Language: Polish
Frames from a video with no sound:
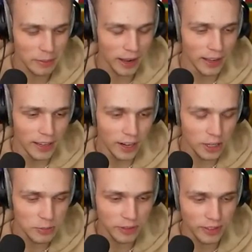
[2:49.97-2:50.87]
Dobra,
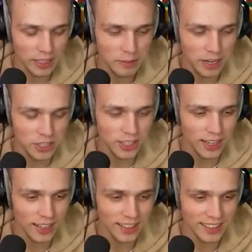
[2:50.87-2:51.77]
chodźmy w takim razie
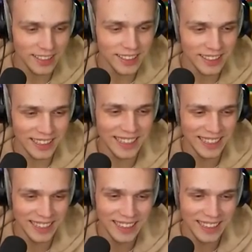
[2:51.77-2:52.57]
na, y,